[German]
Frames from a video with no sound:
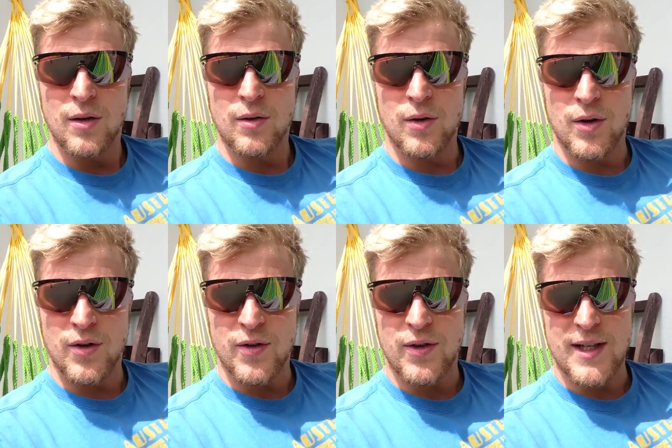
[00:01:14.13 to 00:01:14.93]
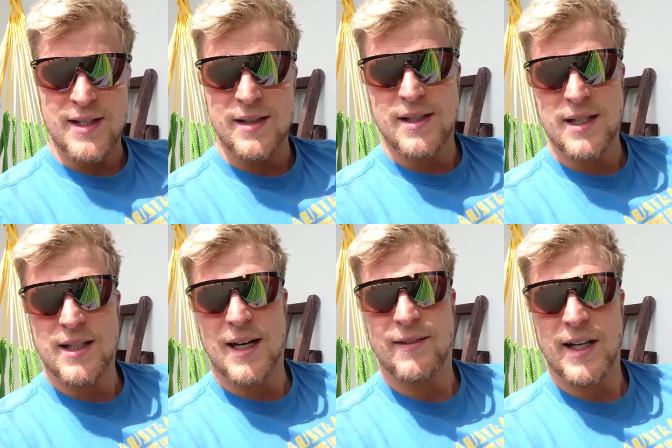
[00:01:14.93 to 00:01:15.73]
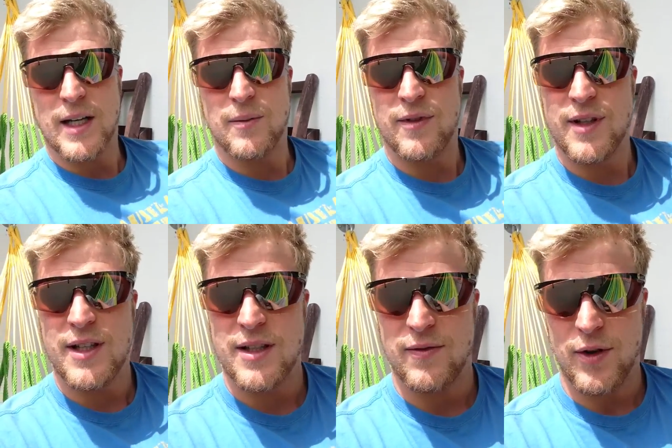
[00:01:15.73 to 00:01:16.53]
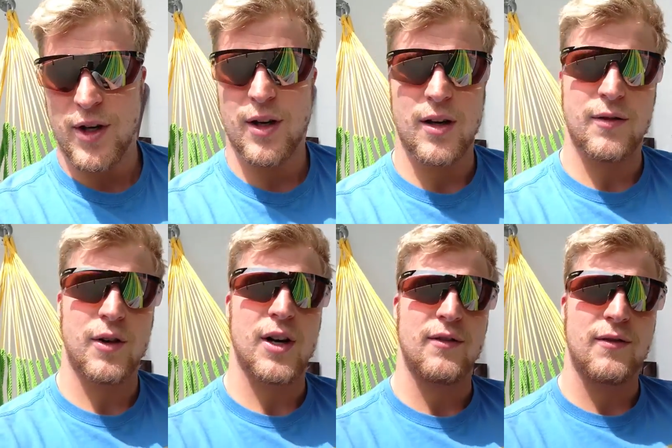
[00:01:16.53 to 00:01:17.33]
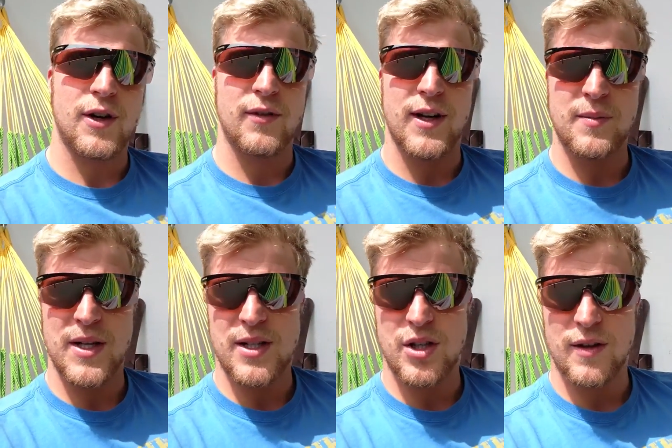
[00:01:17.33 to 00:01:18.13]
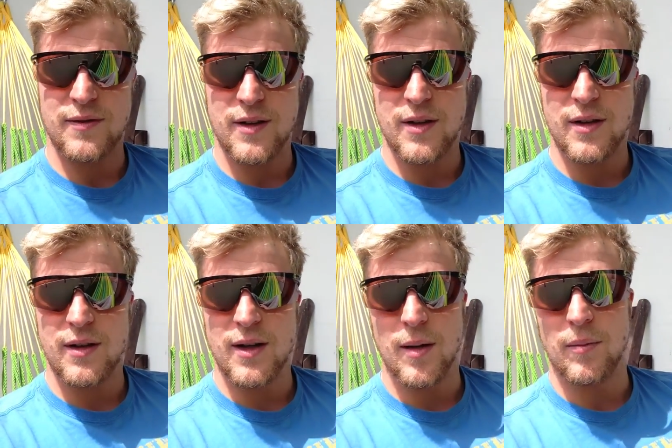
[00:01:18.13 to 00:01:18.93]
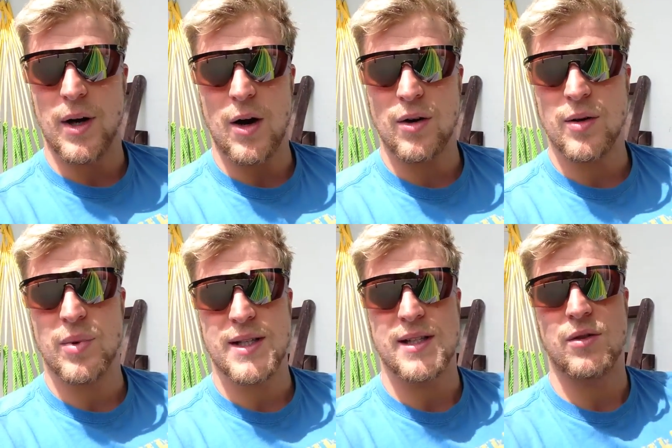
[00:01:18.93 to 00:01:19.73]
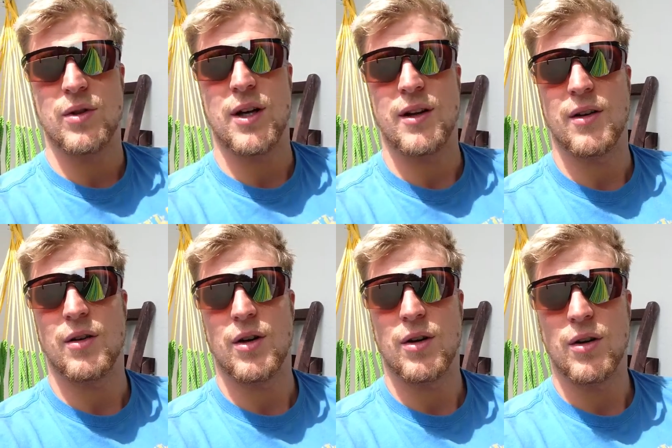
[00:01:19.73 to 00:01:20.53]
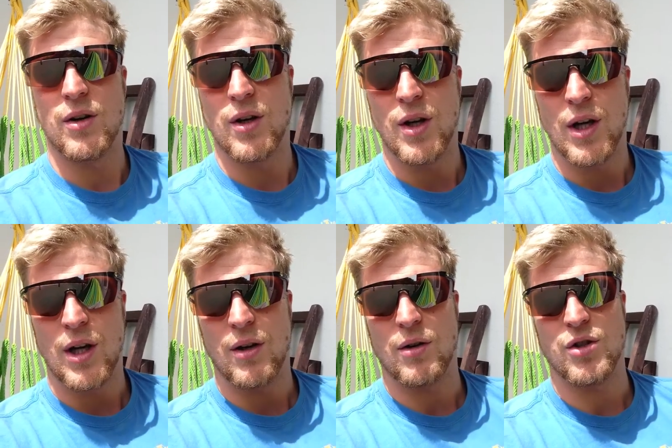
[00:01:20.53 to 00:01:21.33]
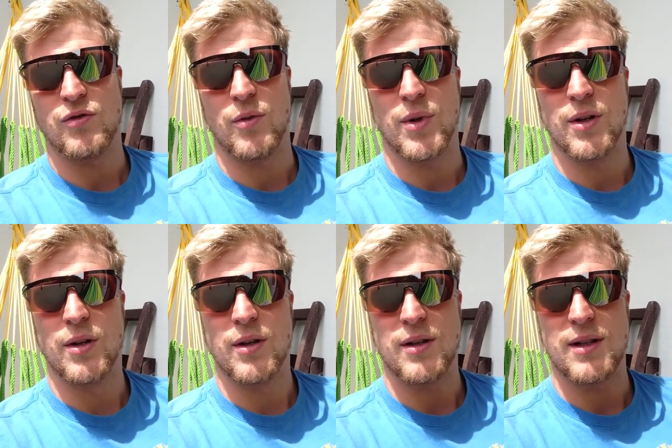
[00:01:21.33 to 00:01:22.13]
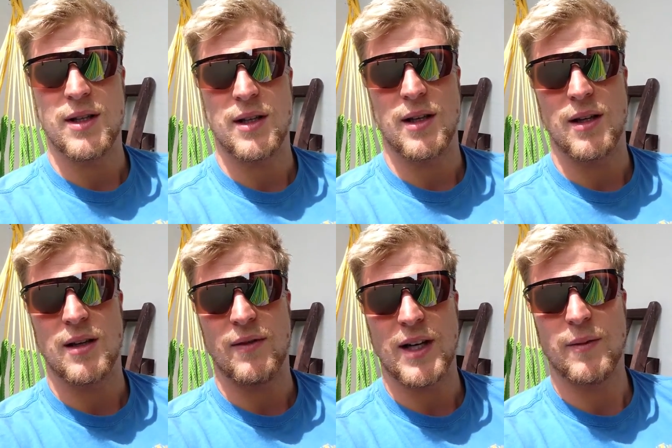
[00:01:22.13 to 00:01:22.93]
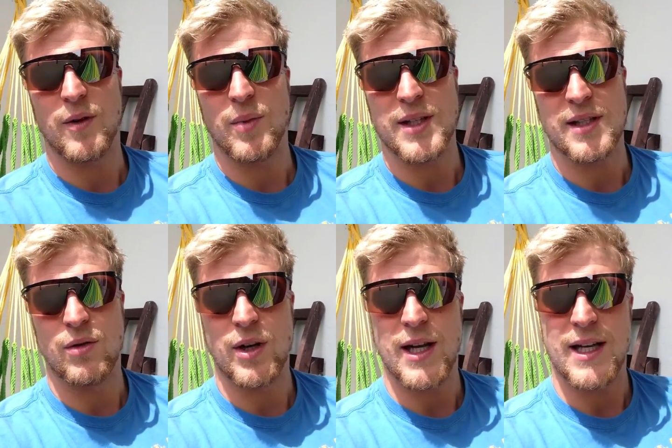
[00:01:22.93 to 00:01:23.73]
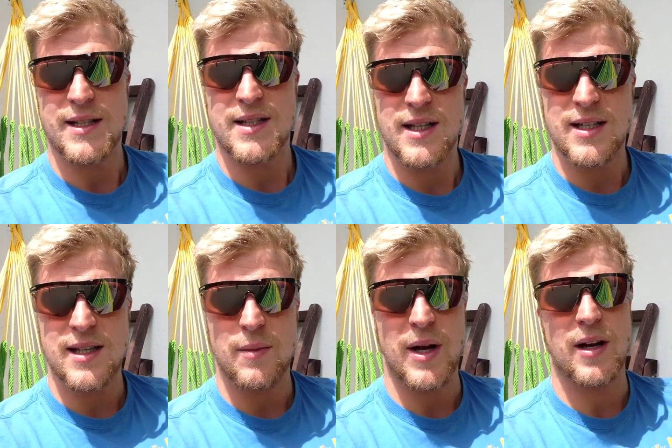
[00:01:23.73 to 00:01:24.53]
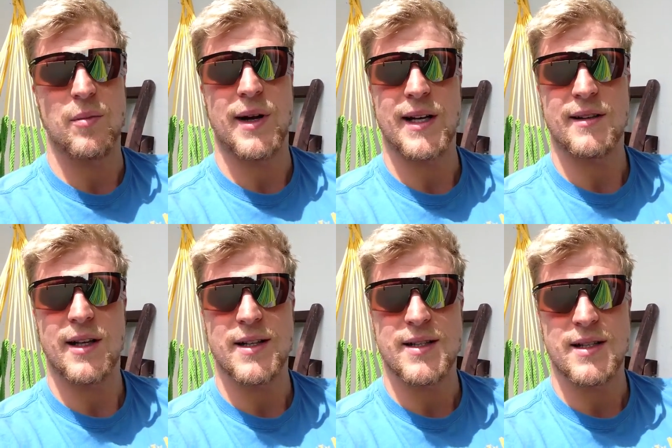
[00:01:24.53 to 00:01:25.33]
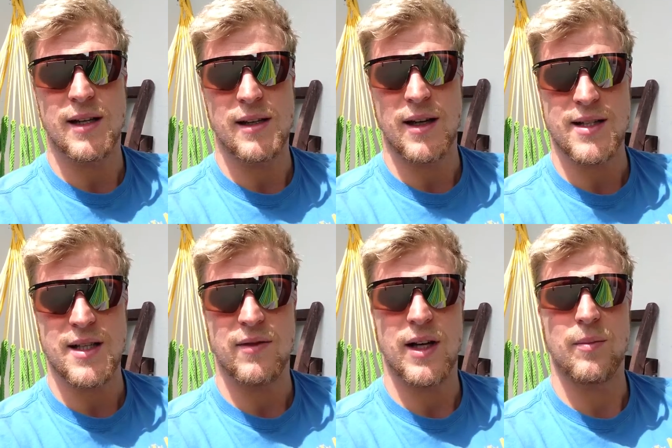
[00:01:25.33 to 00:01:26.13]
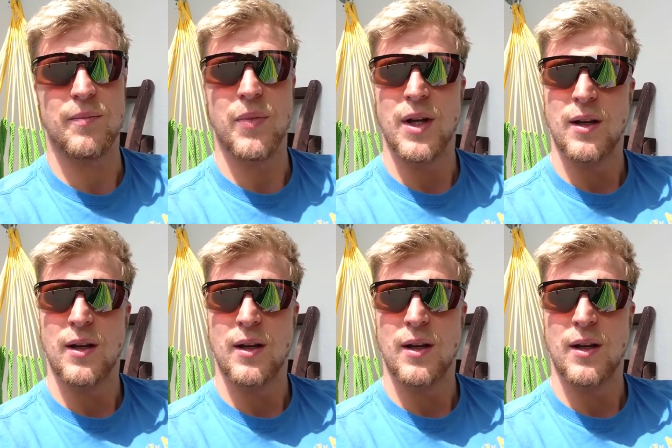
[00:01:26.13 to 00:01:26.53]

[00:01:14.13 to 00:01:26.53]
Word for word: Und das sind die drei Wettkämpfe, die ich vor, der, vor, der, vor den Weltmeisterschaften ähm, auch in Barcelona dann noch, noch schwimme die, der Wettkampf in Barcelona jetzt, der ist in einem anderen Bad als, der, als die WM.